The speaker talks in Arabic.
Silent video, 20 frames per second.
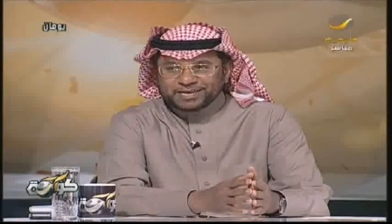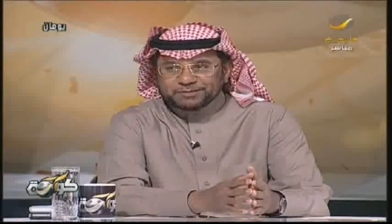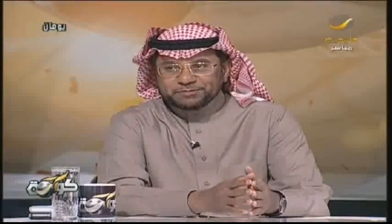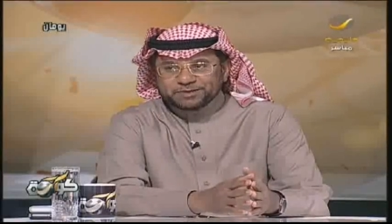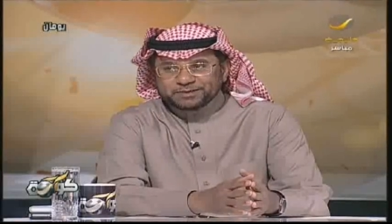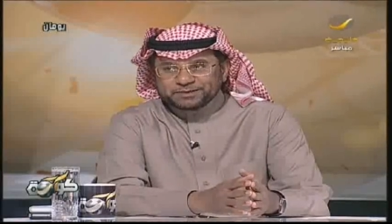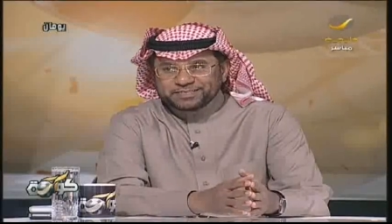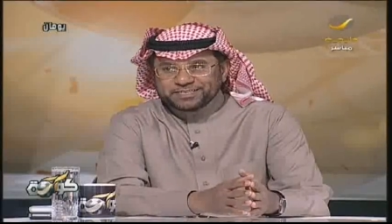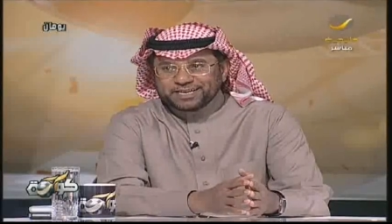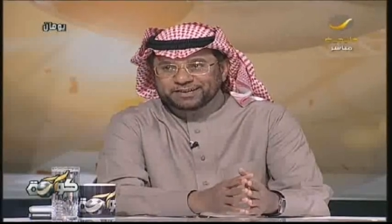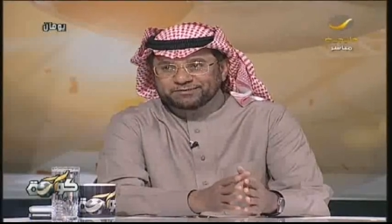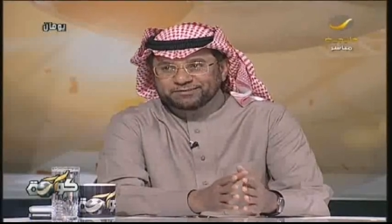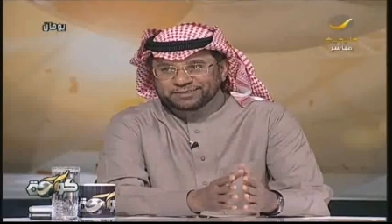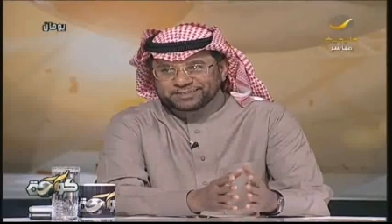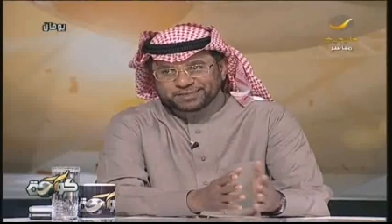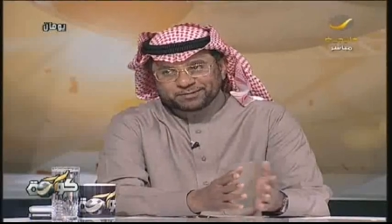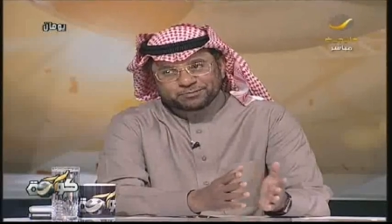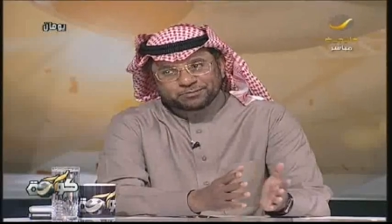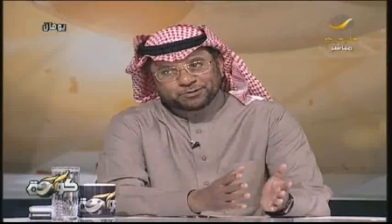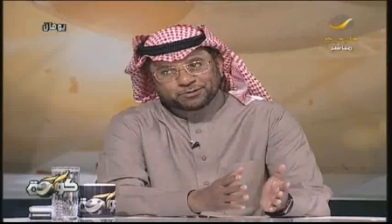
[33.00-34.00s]
غيبه تعرف
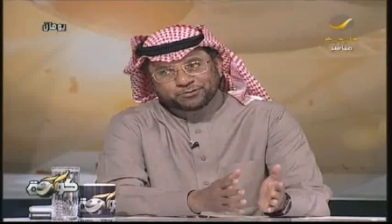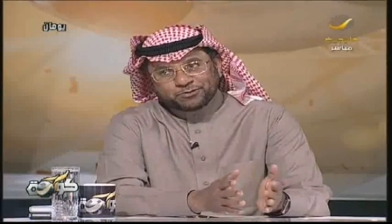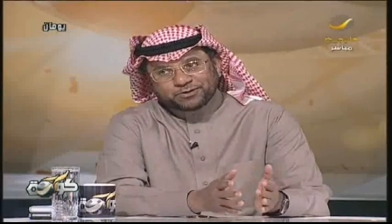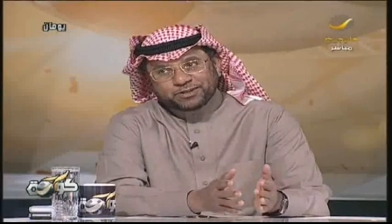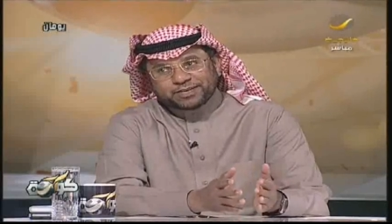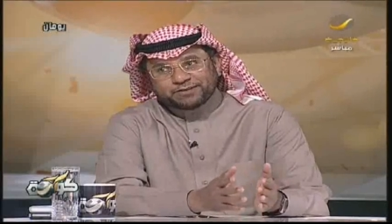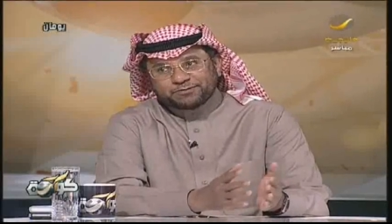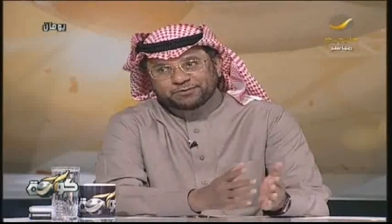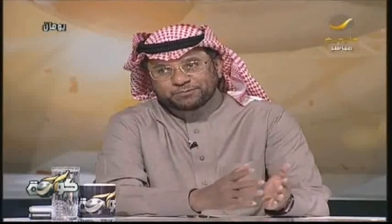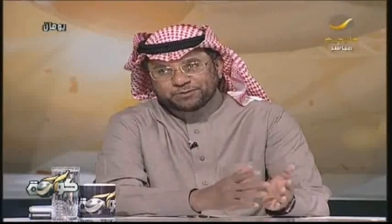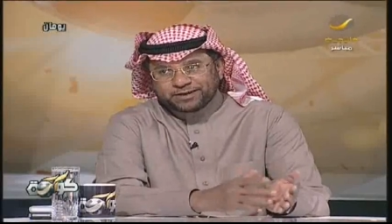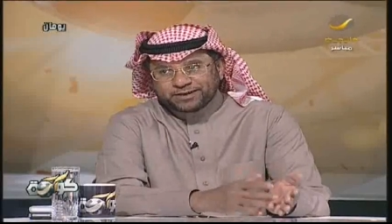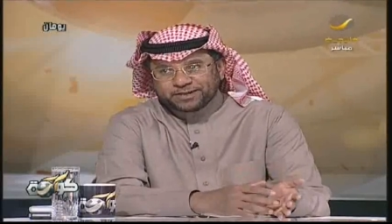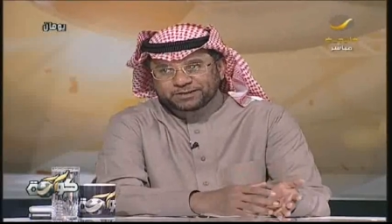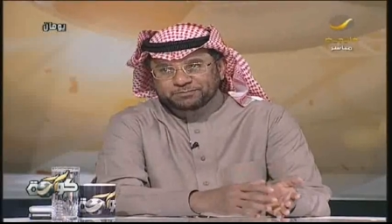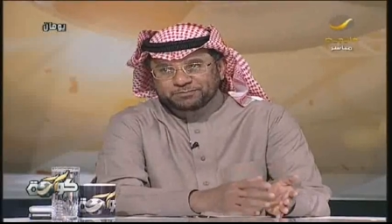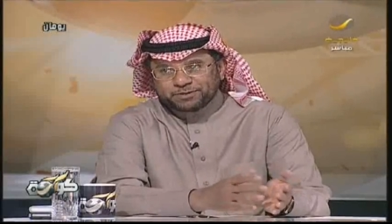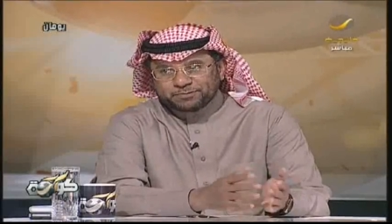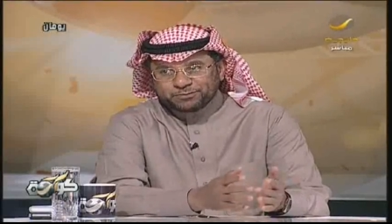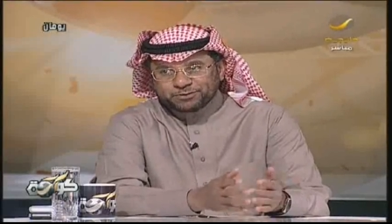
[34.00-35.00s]
انت الظروف كنا في
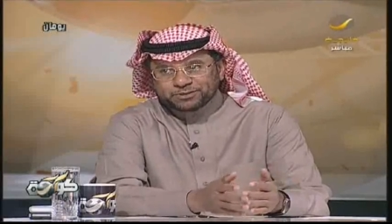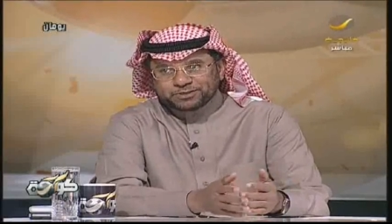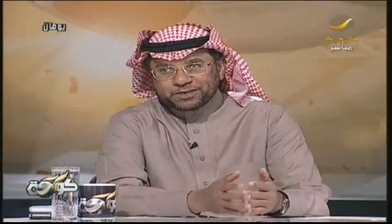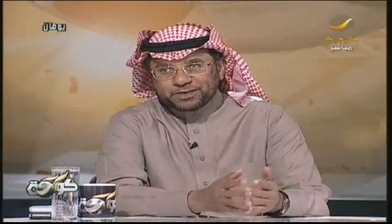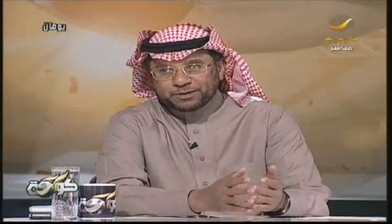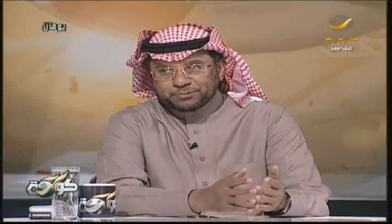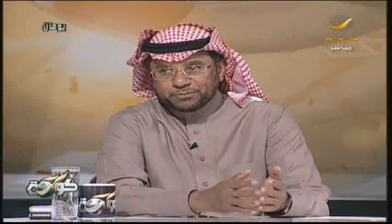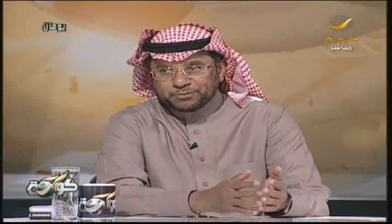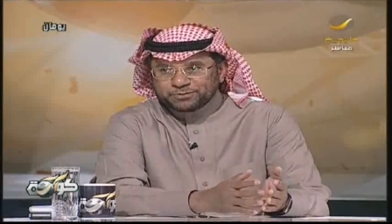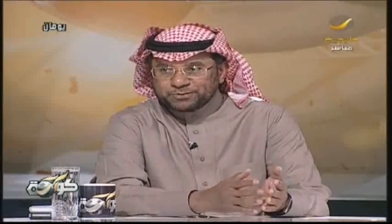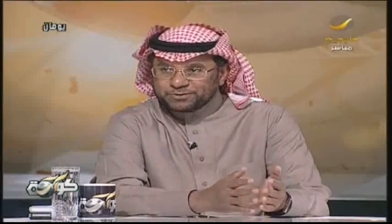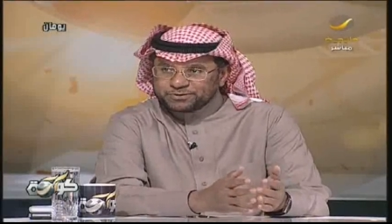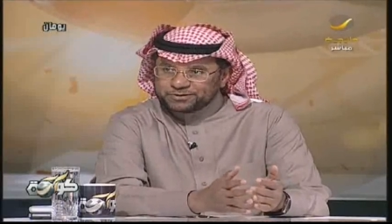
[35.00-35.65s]
البحرين مع المنتخب